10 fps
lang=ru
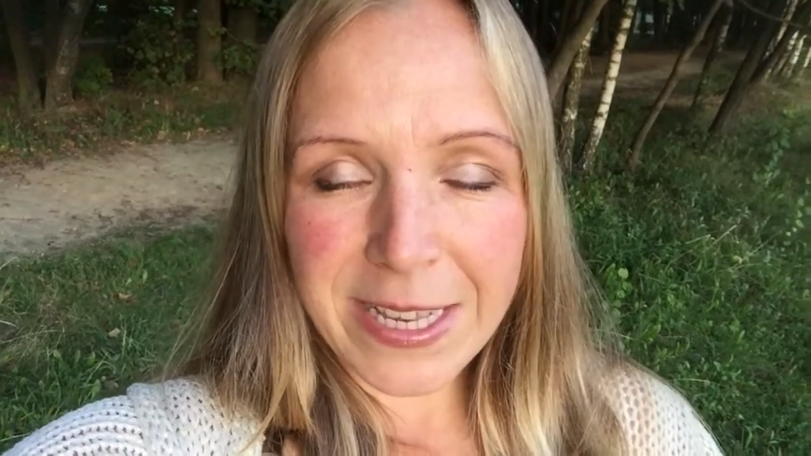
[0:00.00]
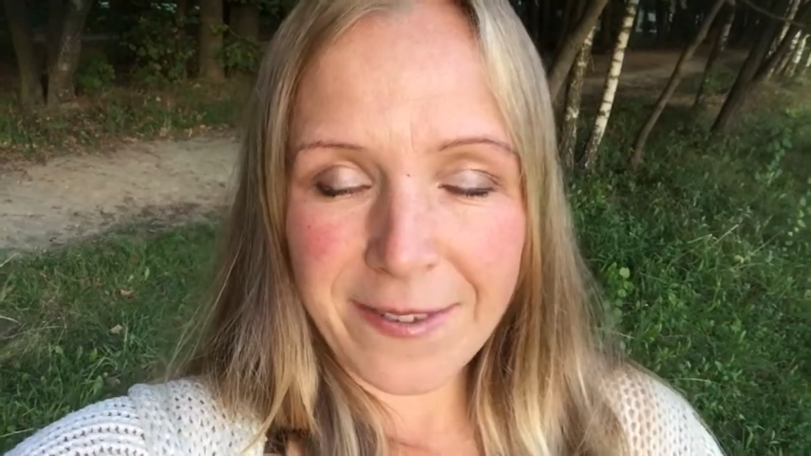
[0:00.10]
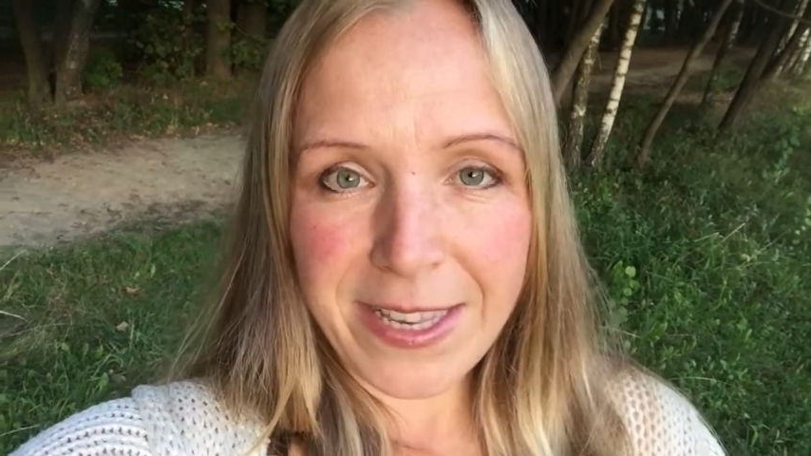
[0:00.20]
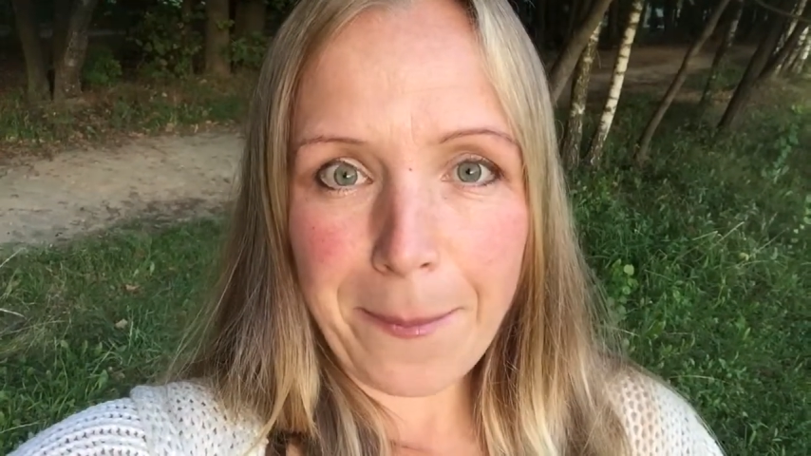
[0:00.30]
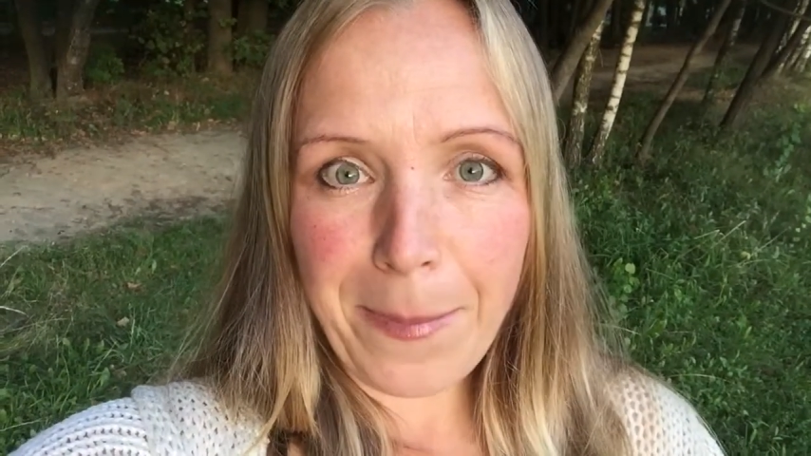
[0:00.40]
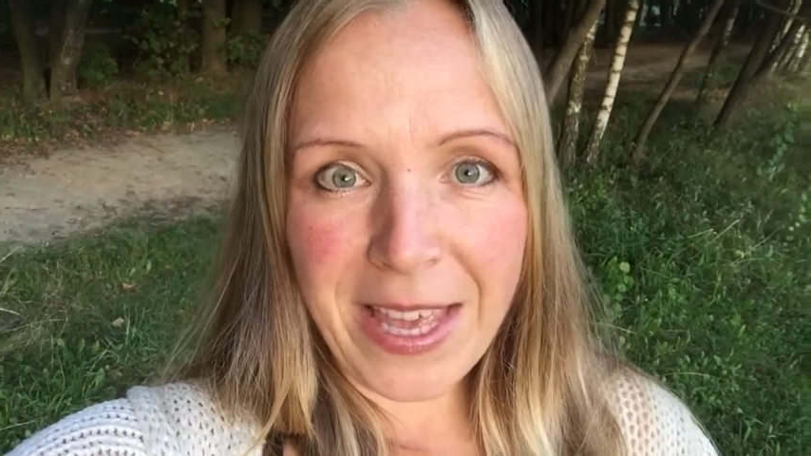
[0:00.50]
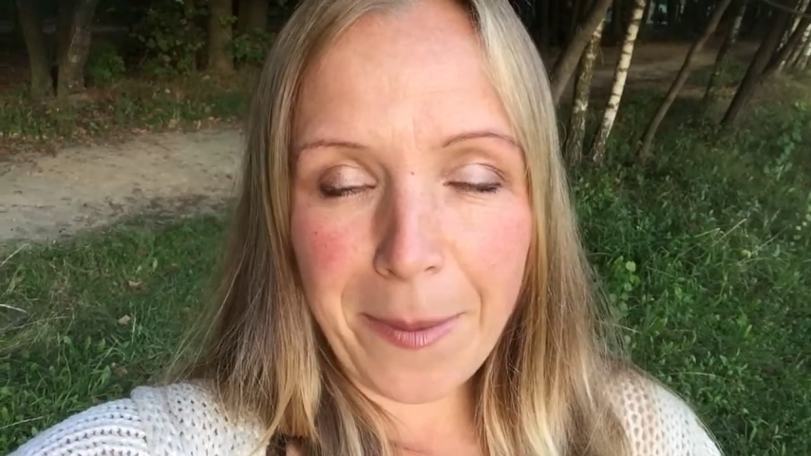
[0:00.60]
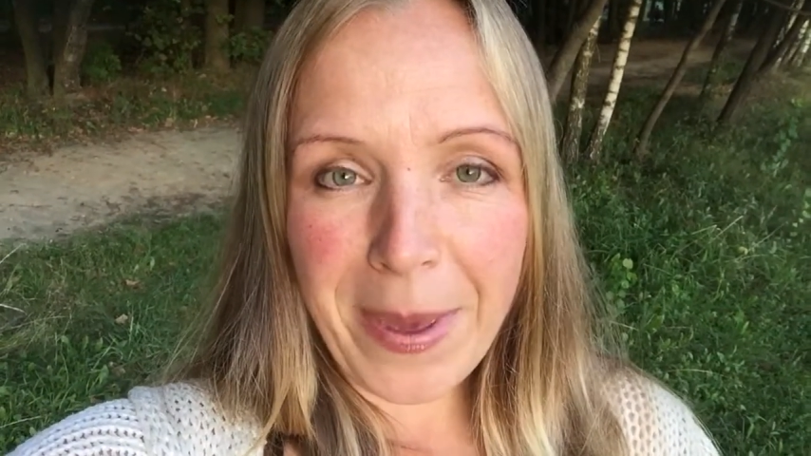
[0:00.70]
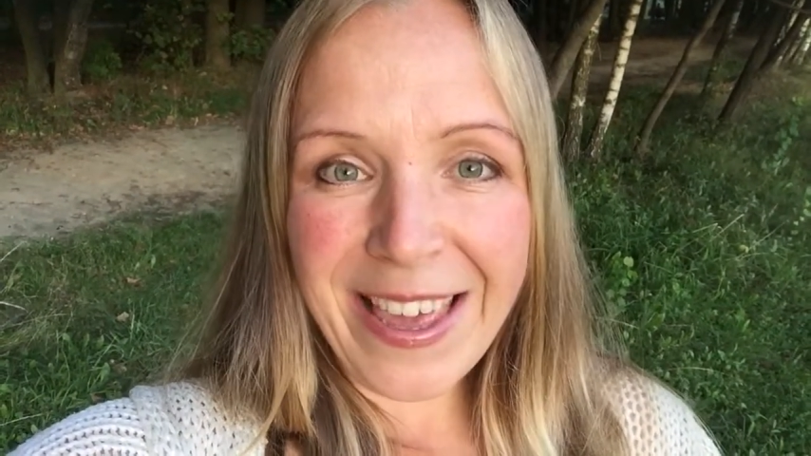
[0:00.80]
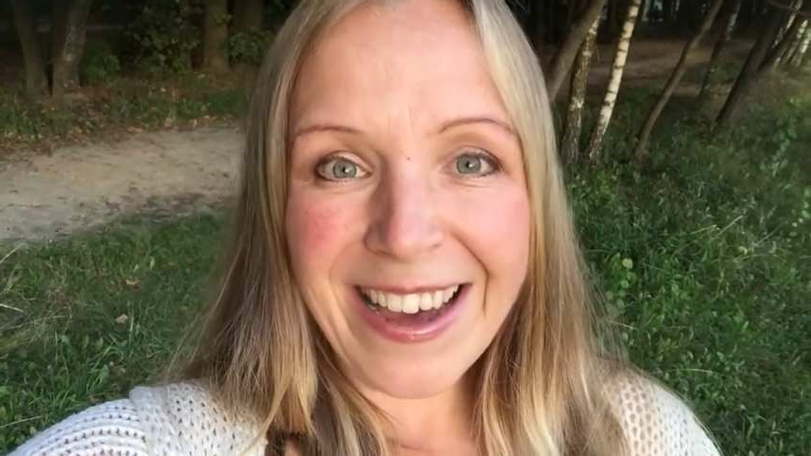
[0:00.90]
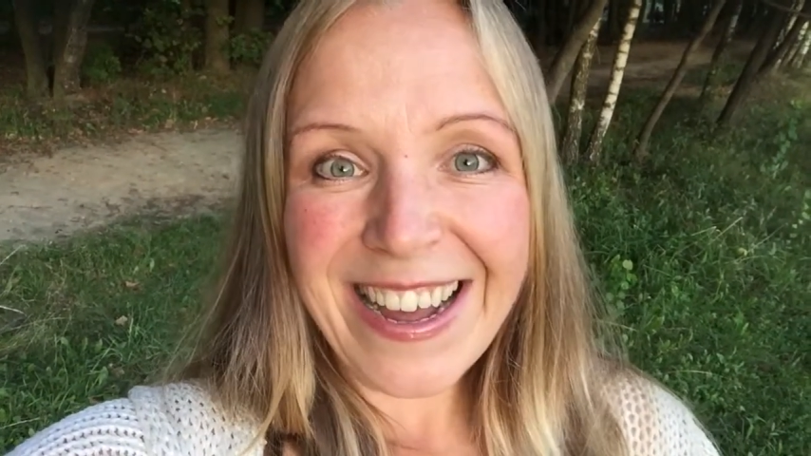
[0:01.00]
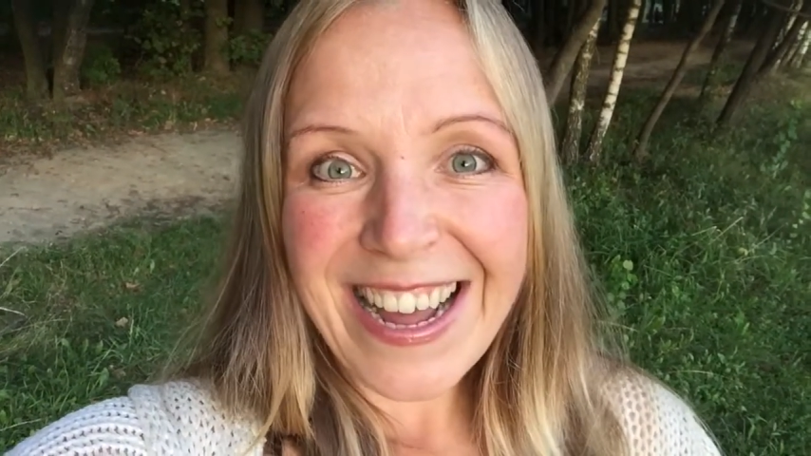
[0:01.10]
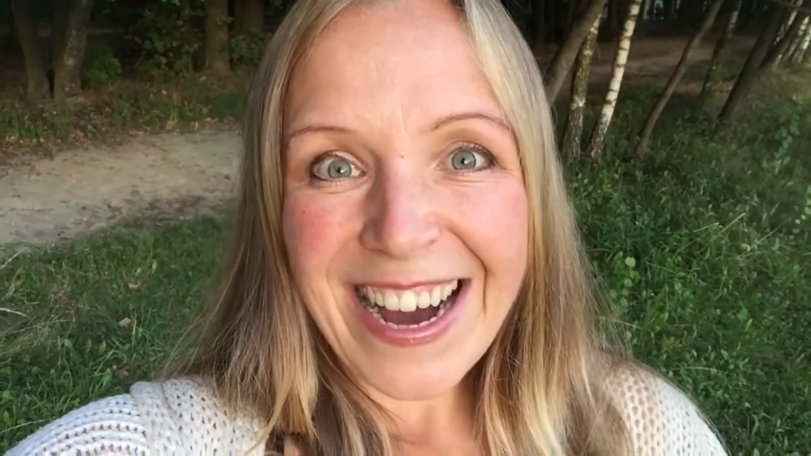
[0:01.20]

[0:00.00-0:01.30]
совсем мини-мини,